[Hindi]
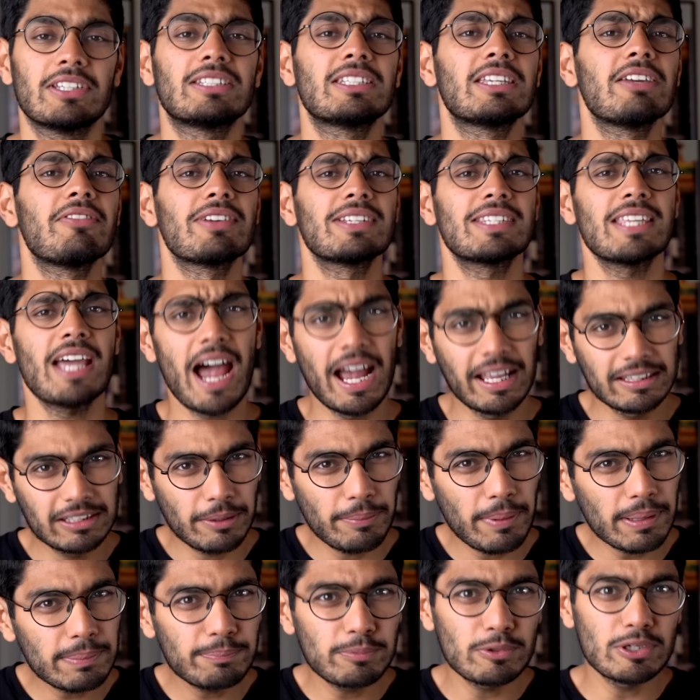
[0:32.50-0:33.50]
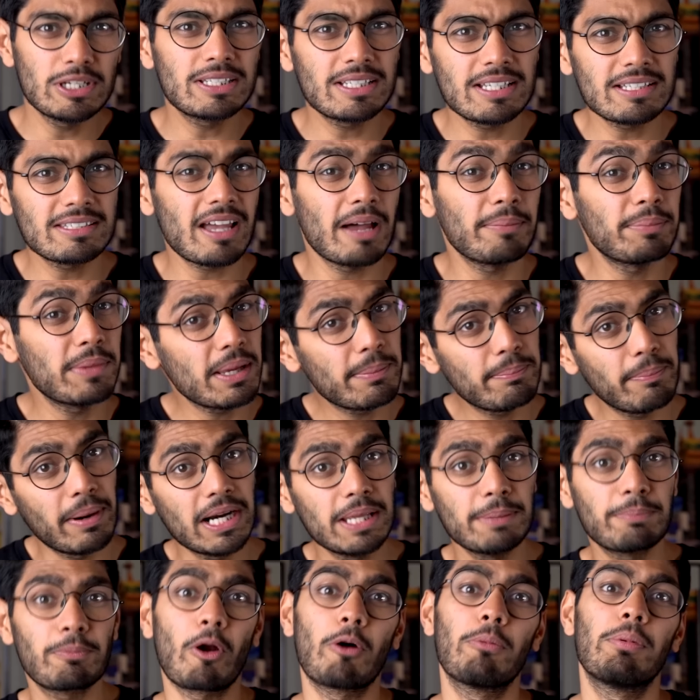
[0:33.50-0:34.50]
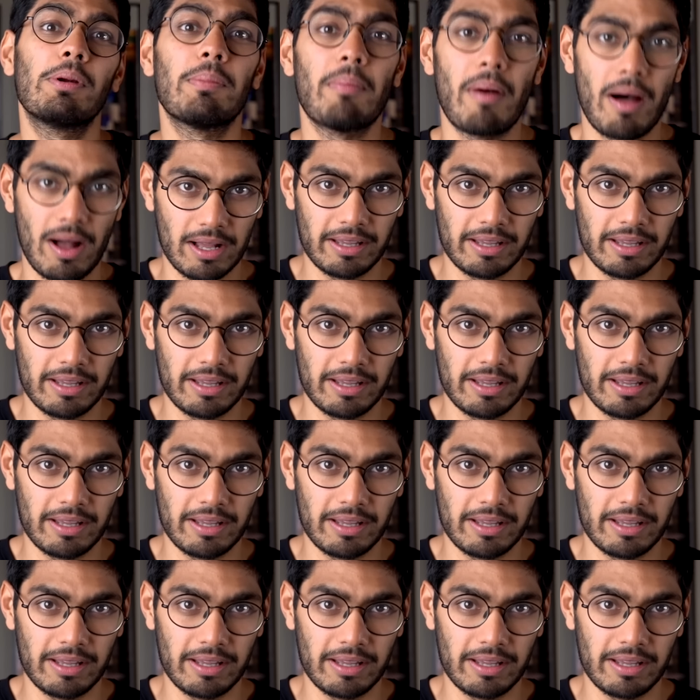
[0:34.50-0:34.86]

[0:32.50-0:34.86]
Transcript: जिसकी वजह से हैदराबाद पुलिस के सामने एक बड़ी प्रॉब्लम आ